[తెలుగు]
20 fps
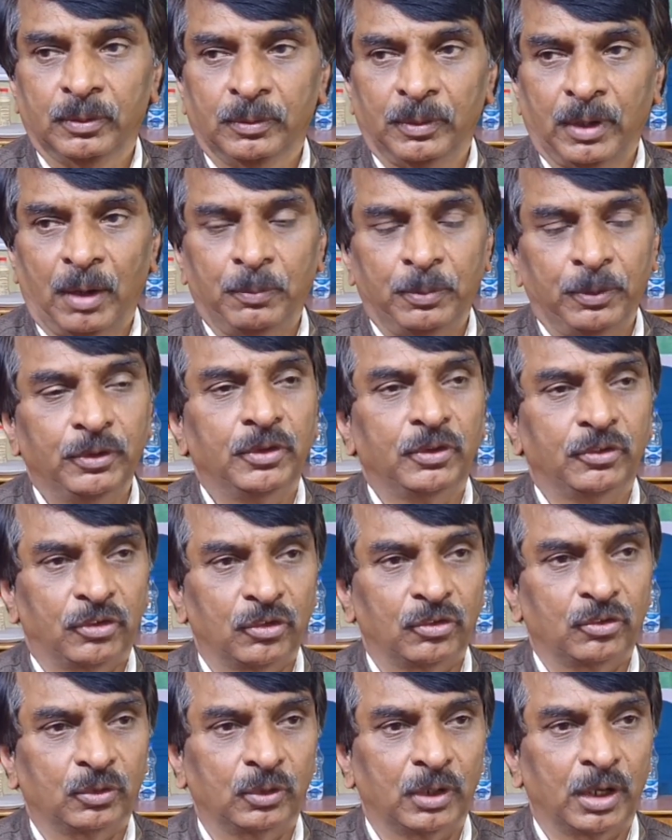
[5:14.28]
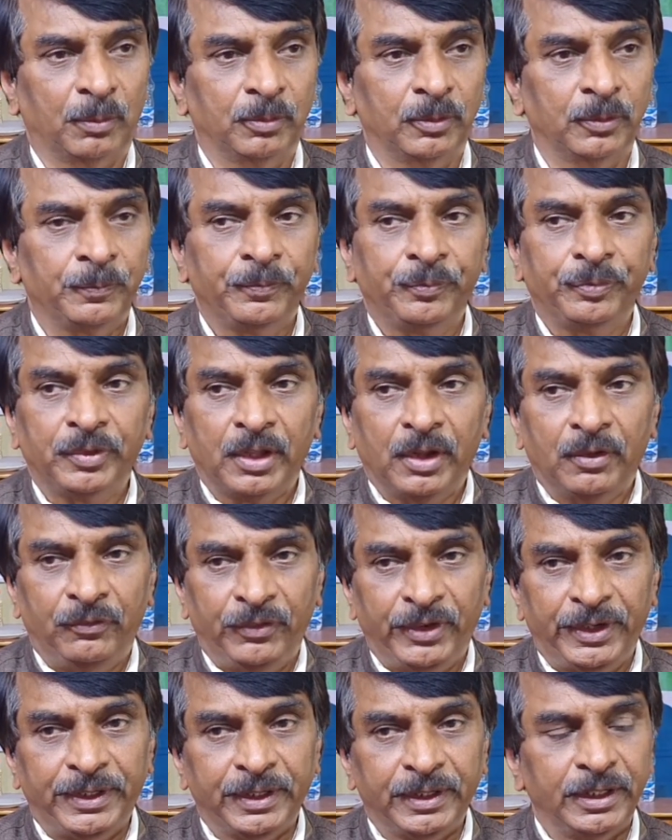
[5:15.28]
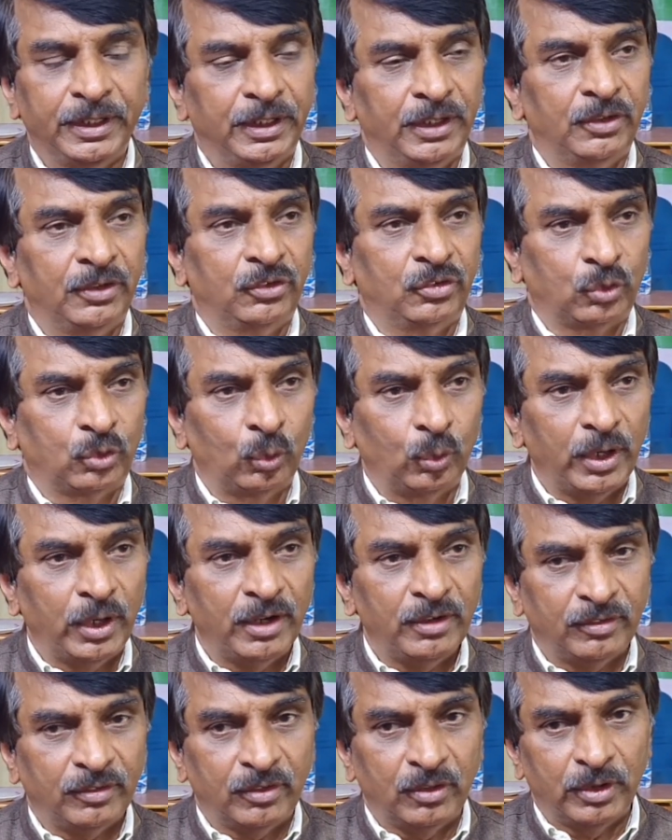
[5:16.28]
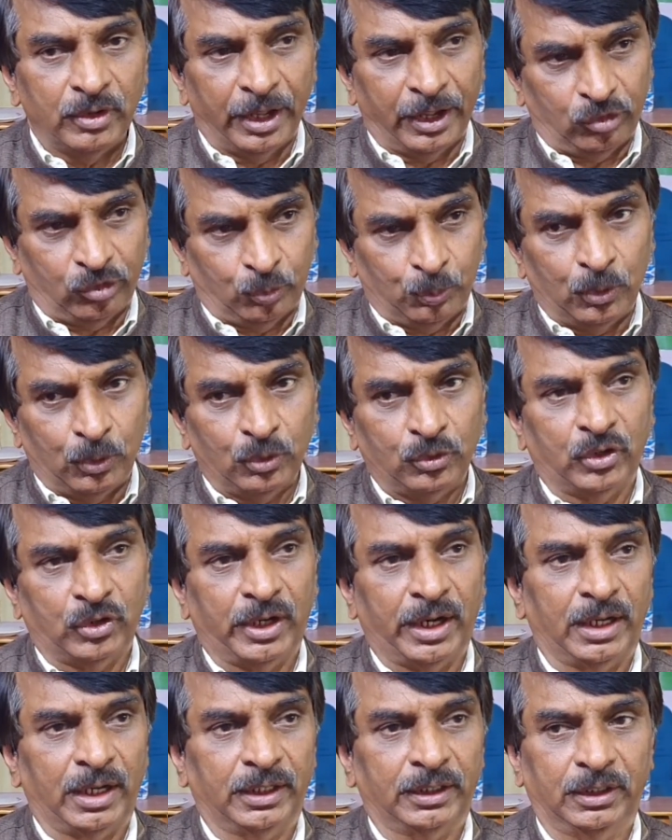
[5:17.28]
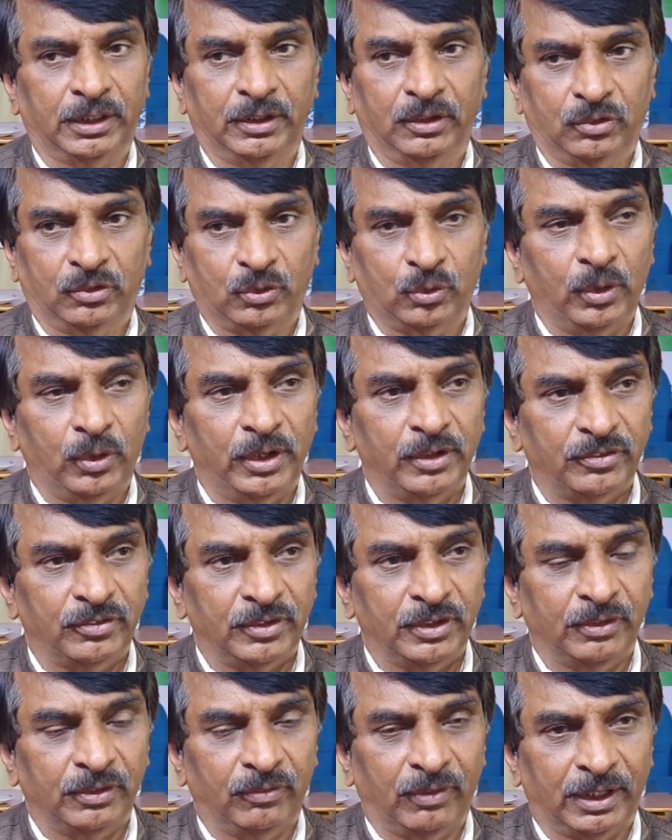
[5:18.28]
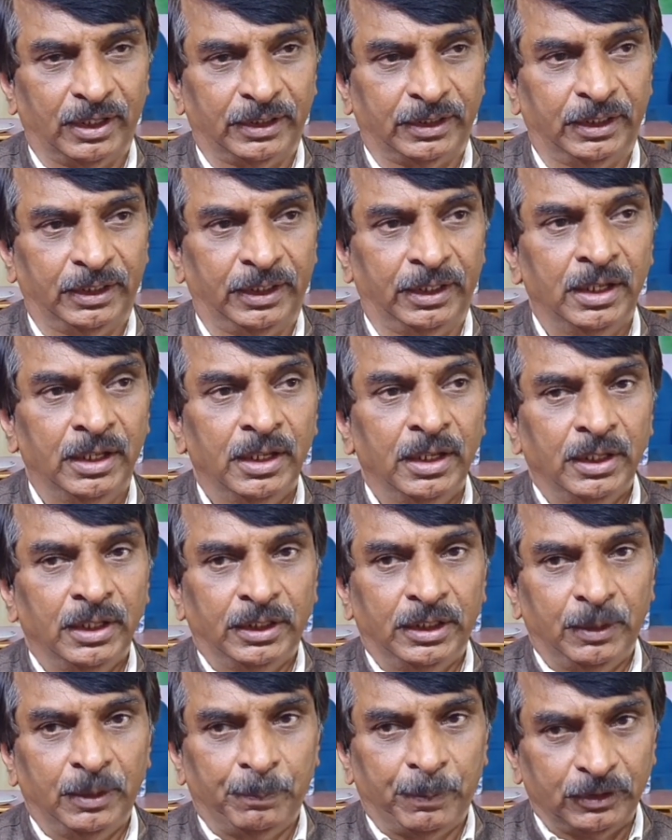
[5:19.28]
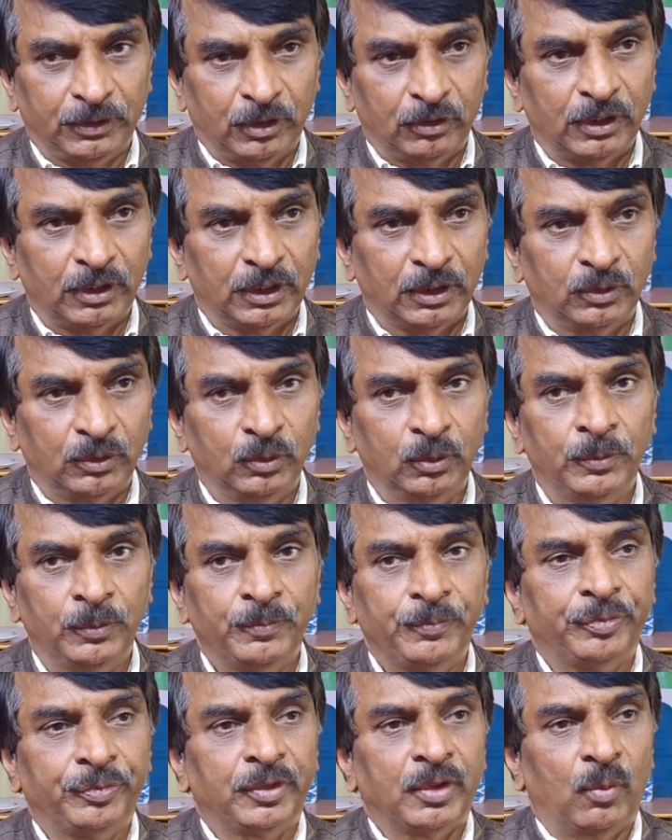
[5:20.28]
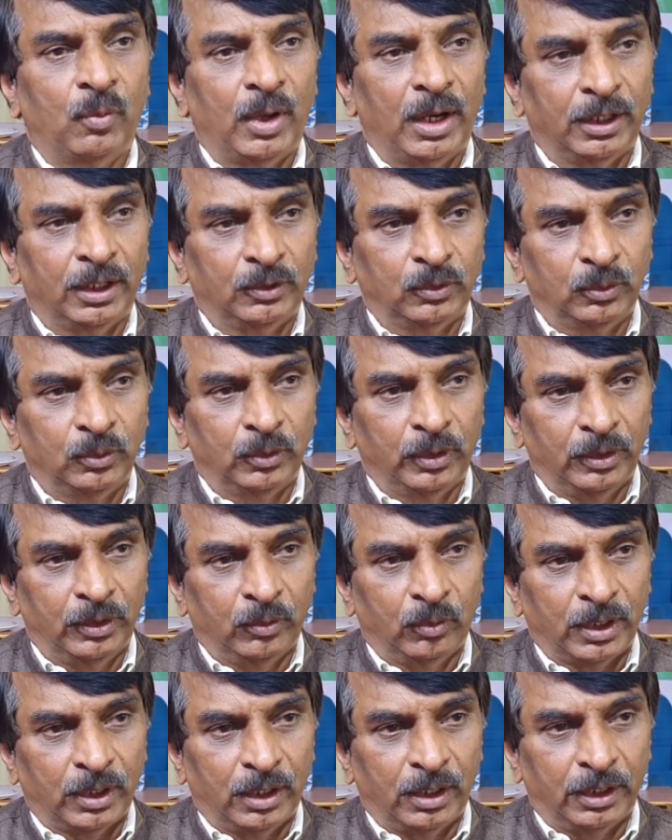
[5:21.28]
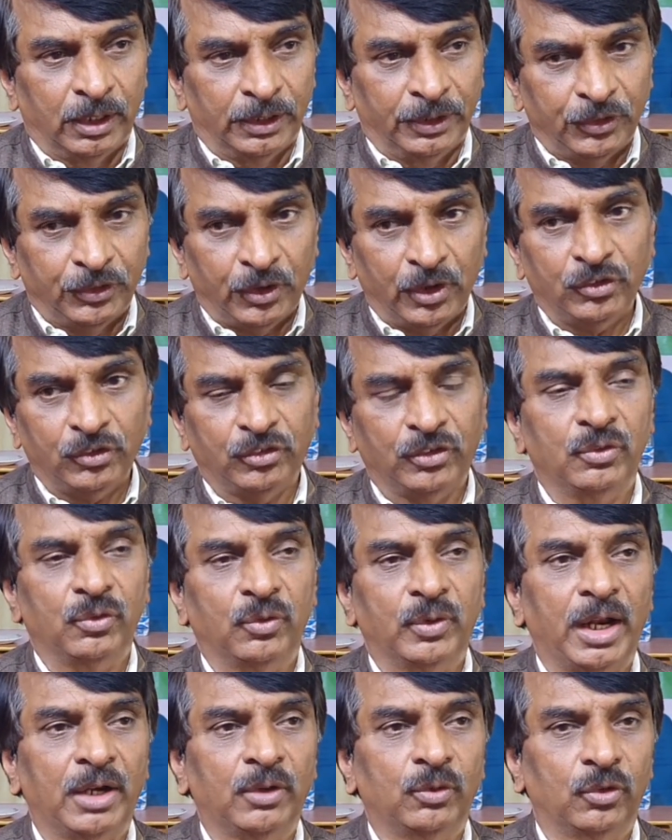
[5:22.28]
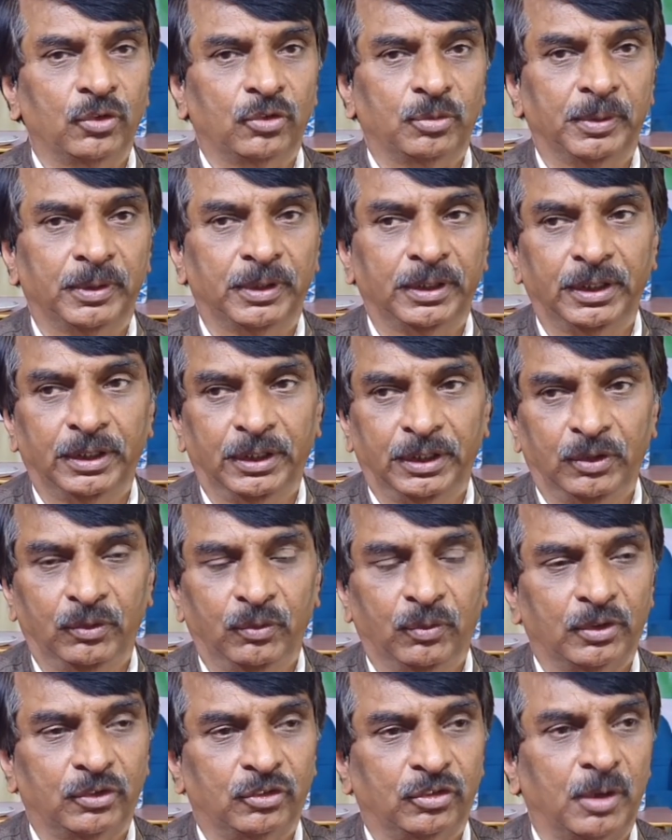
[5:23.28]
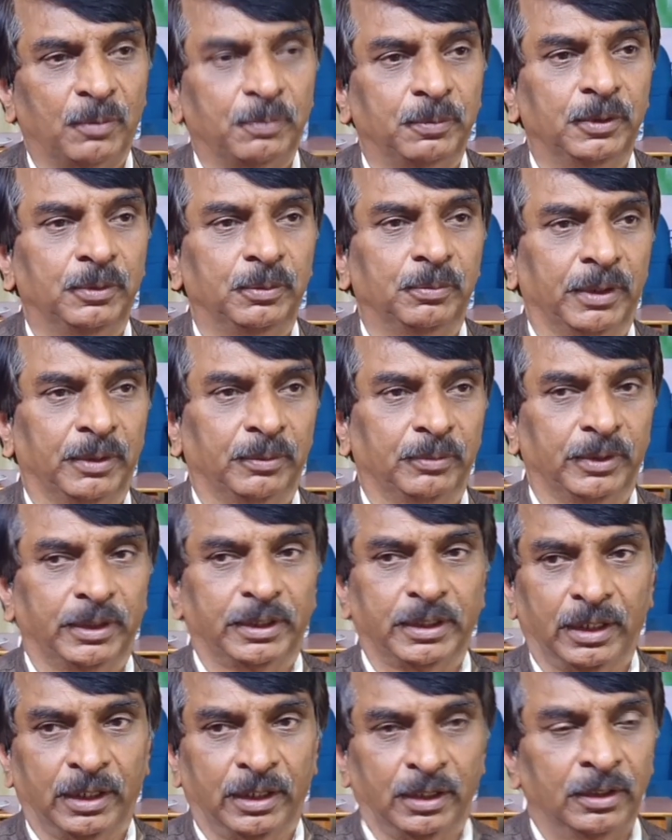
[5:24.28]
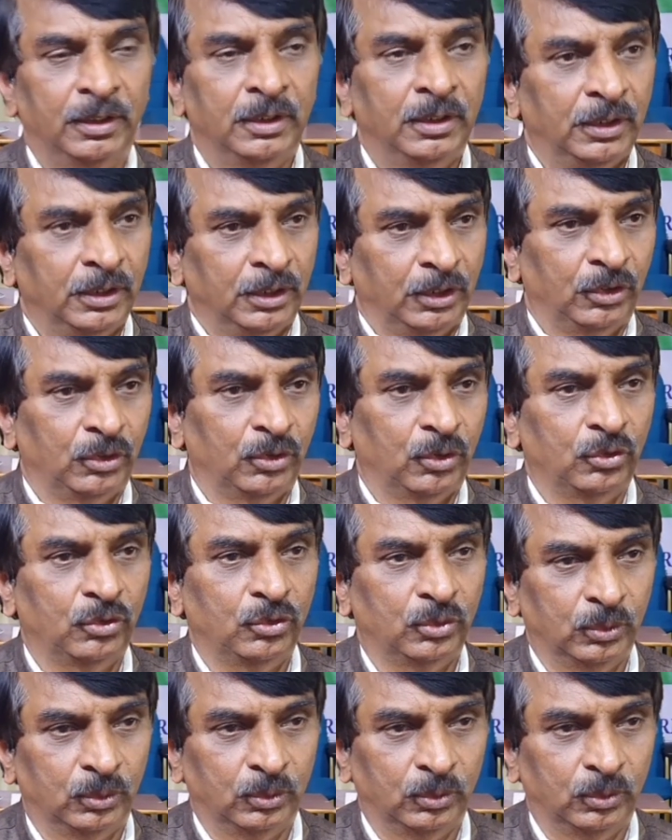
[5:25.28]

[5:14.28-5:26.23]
అభివృద్ధి చేసుకున్నాము వీటిని స్టూడెంట్స్కు ఎక్స్పోజ్ చేయడానికి స్టూడెంట్స్ని వాళ్ళకి ఈ పద్ధతులకు వాళ్ళకు ఒక ఇంట్రొడక్షన్ ఇవ్వడానికి కోసమని ఈ వర్క్షాప్ను మనం ఇక్కడ ఈరోజు